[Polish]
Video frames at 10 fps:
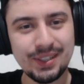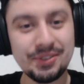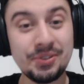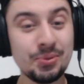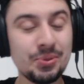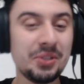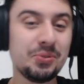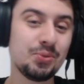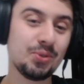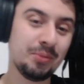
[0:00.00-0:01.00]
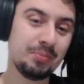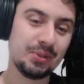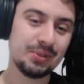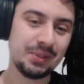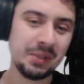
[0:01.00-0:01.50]
I tutaj już
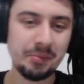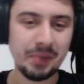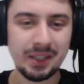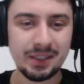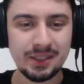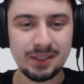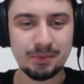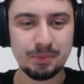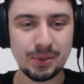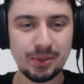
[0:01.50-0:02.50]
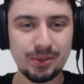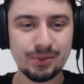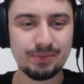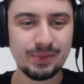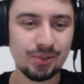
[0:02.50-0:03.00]
obrony nie ma,
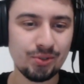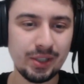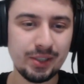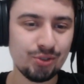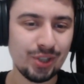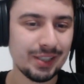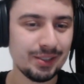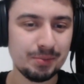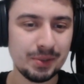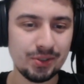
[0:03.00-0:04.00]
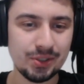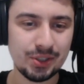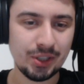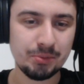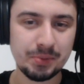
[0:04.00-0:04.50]
bo jeżeli czarny będzie
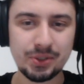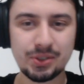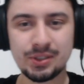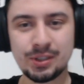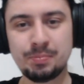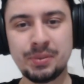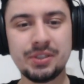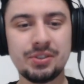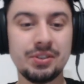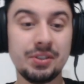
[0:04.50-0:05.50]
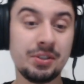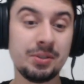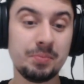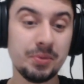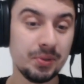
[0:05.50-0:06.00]
chciał być sprytny
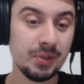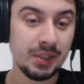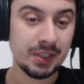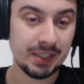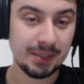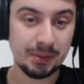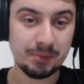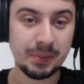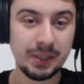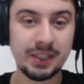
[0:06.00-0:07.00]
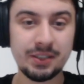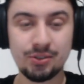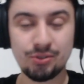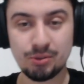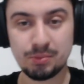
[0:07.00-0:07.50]
typu hetman
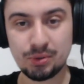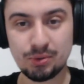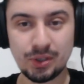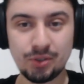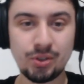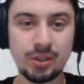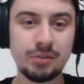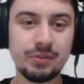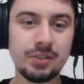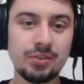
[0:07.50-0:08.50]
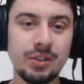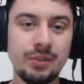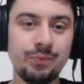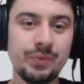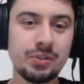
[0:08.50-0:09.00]
b1, żeby tutaj szachować,
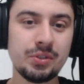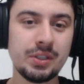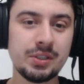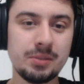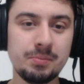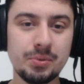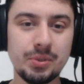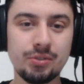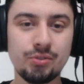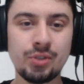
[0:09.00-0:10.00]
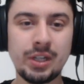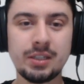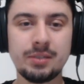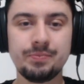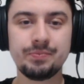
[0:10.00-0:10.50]
no to następuje
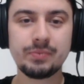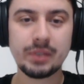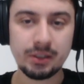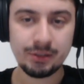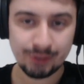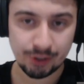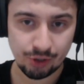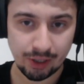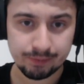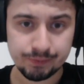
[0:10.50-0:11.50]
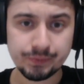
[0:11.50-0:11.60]
szach, wieża,